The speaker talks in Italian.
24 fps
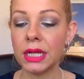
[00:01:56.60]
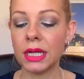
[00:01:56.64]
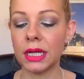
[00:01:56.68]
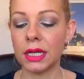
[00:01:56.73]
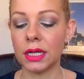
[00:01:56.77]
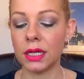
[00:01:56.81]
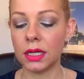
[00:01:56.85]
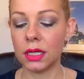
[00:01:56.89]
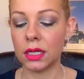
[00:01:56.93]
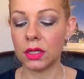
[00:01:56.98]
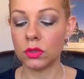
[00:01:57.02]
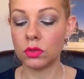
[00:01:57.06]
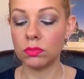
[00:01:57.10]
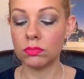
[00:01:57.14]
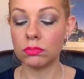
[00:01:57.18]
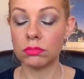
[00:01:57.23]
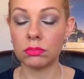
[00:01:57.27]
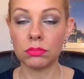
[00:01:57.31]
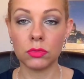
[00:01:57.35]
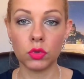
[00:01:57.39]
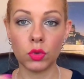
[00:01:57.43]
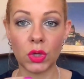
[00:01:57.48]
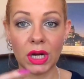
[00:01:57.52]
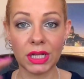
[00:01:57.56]
eh,
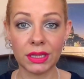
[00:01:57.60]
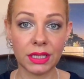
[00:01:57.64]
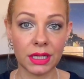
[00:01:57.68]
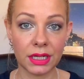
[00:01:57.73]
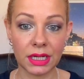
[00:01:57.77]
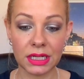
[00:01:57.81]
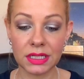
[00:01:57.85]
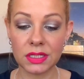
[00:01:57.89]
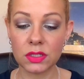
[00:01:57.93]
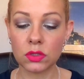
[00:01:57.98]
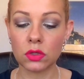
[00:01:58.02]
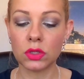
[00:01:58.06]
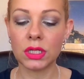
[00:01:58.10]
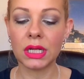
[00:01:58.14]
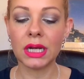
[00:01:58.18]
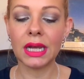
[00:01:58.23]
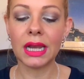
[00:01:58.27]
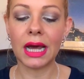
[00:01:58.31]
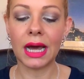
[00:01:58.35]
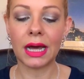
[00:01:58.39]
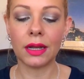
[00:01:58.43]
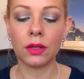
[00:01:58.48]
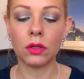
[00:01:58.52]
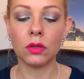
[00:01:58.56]
durante il resto
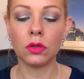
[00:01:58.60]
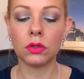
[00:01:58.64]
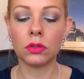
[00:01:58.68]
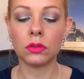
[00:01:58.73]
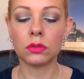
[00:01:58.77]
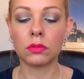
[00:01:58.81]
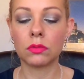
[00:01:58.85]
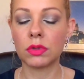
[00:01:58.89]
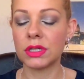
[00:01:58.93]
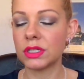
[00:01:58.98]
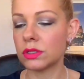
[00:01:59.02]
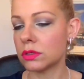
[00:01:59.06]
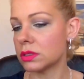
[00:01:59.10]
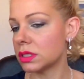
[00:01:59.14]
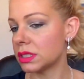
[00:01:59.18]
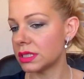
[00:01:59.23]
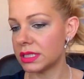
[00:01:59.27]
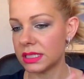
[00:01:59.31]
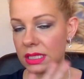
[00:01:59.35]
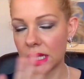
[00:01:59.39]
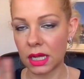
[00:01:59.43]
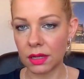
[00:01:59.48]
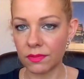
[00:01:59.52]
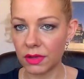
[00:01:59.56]
dell'anno, questo si
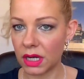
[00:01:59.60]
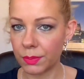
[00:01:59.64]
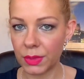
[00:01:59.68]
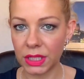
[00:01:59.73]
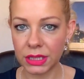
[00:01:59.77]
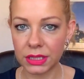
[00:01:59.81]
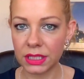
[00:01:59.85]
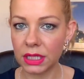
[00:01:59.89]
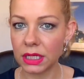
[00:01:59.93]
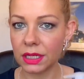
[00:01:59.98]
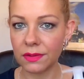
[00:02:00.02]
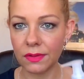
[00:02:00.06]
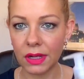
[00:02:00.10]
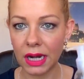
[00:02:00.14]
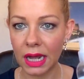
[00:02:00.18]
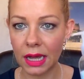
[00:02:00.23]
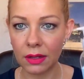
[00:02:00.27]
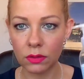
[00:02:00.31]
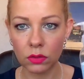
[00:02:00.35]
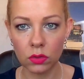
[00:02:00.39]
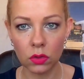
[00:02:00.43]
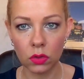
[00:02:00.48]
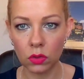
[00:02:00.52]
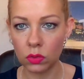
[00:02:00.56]
sta veramente
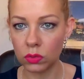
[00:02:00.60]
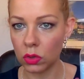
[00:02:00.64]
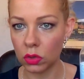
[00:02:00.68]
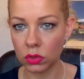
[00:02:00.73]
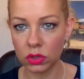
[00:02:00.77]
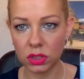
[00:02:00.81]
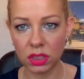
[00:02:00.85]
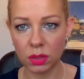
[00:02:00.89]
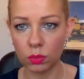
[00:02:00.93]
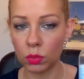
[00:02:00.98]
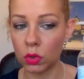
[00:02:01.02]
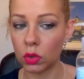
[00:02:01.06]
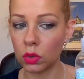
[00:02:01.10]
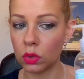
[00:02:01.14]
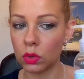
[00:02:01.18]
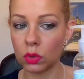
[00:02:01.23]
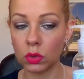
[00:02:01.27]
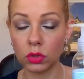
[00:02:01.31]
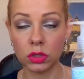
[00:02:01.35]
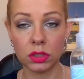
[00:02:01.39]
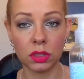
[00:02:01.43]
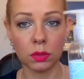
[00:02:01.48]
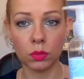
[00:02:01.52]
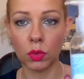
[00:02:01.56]
rivelando un ottimo,
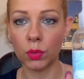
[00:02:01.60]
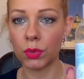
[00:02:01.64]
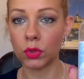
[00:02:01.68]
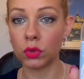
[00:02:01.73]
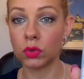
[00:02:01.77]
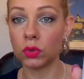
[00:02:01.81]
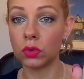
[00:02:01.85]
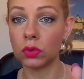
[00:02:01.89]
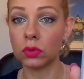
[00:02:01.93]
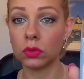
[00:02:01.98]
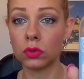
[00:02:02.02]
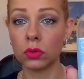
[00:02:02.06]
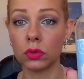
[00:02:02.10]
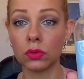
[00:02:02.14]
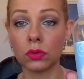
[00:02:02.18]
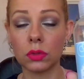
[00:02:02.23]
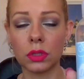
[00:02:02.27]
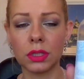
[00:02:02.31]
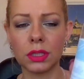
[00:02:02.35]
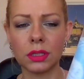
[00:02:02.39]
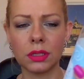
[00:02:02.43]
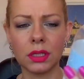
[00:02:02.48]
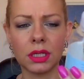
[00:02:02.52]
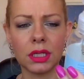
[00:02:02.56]
ottimo prodotto.
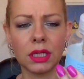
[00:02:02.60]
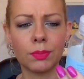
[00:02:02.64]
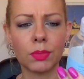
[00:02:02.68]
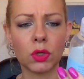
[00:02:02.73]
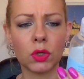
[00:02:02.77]
Eh, I